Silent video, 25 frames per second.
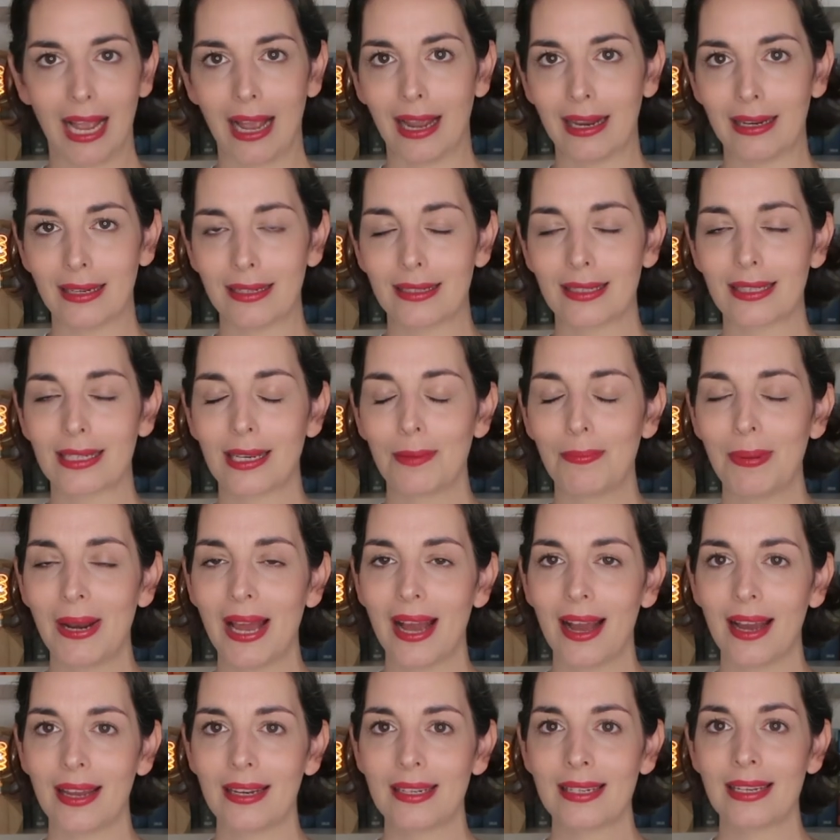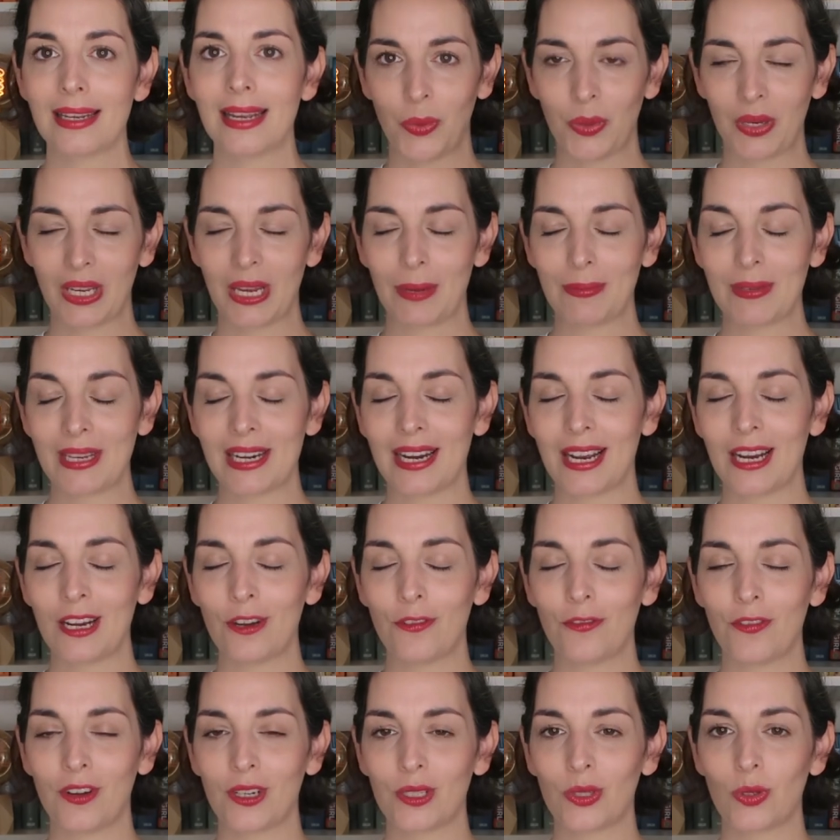einiges geplant. Und ich habe dann
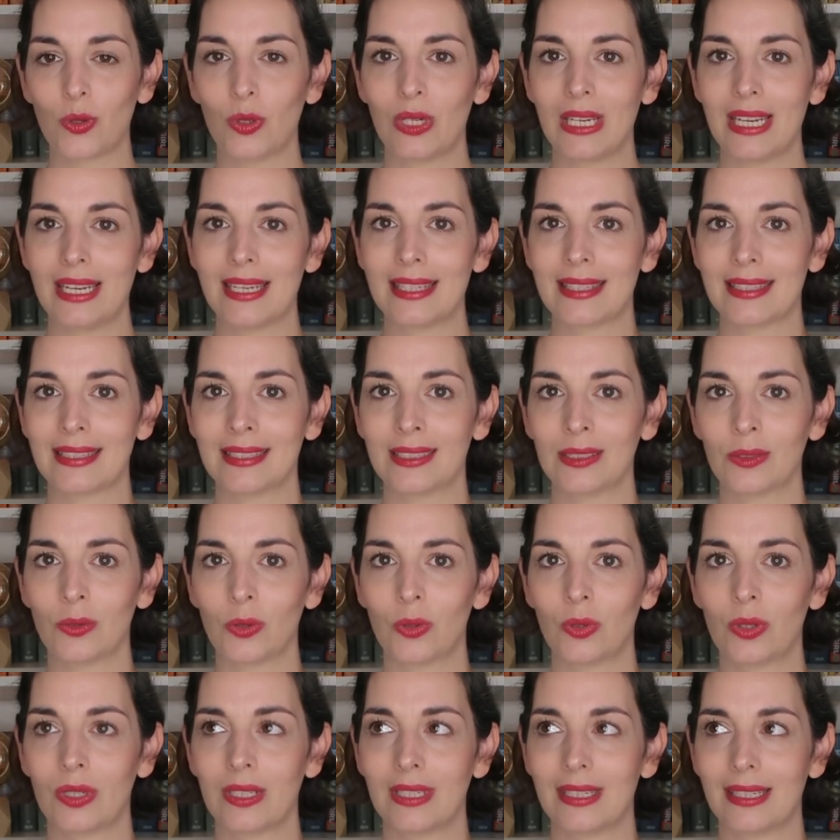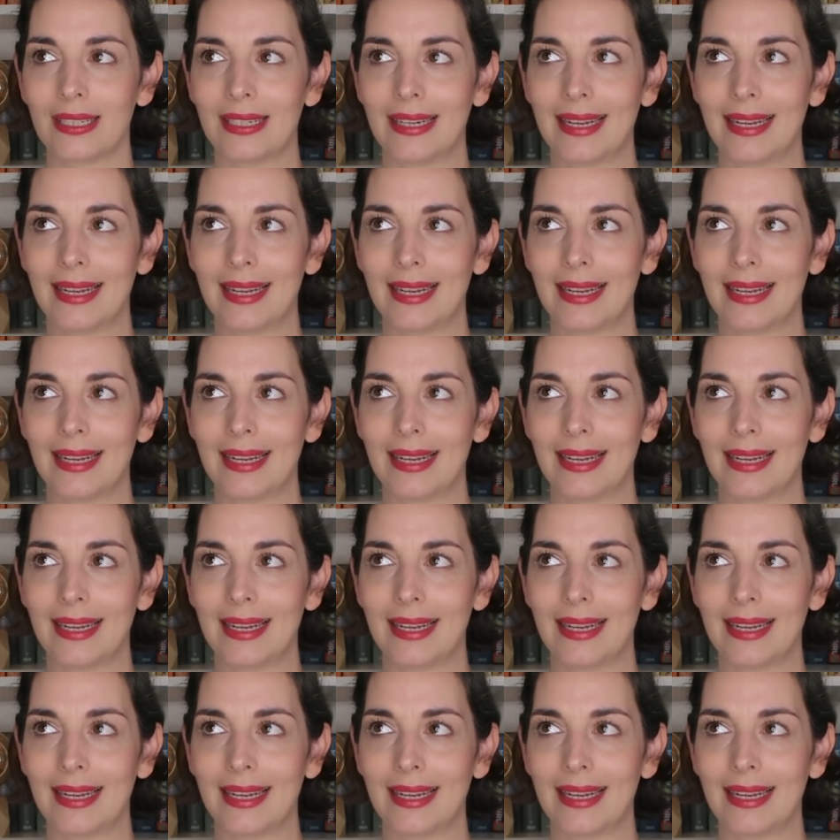angefangen zu lesen und